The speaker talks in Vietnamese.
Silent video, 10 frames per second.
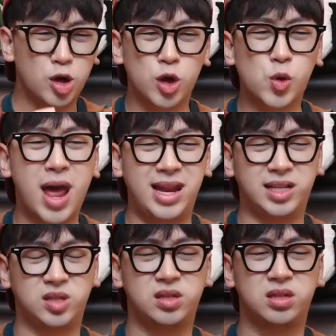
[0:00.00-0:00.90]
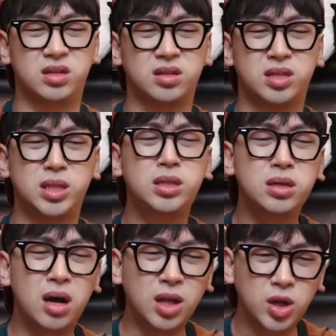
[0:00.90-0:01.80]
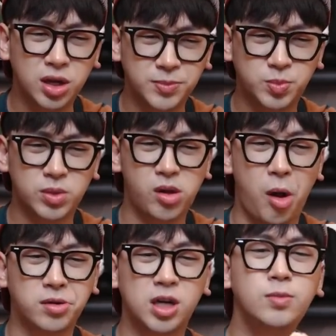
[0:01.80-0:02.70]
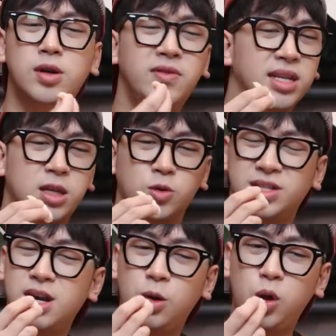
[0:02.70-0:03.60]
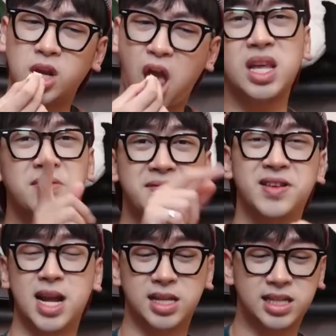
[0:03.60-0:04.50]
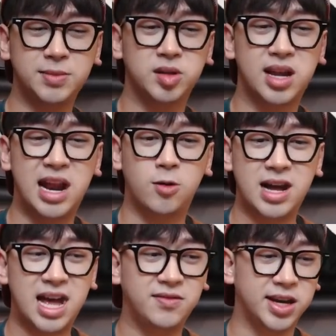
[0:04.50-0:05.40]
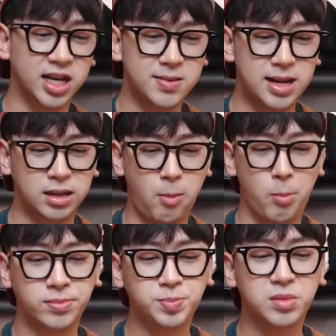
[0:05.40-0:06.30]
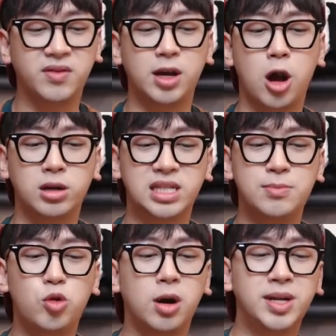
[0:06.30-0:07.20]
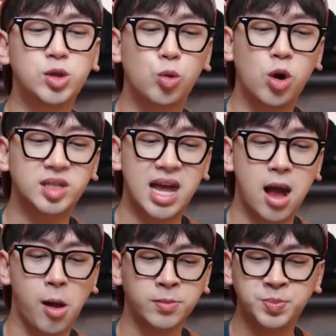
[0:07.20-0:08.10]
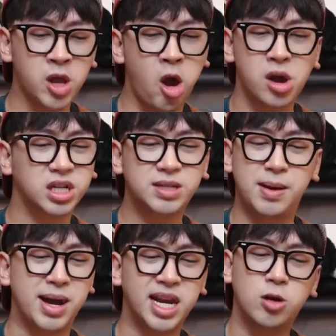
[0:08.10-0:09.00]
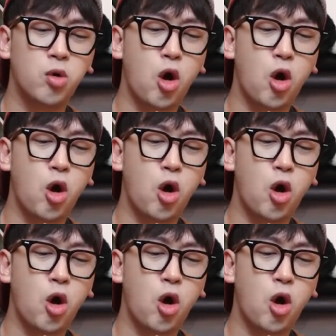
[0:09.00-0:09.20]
nó toàn là sữa thôi không có vị sầu riêng luôn nhưng mà phải đặt ship từ tận lào cai về đấy các bạn vì họ sẽ mua ở bên trung quốc sang nhưng mà bánh này không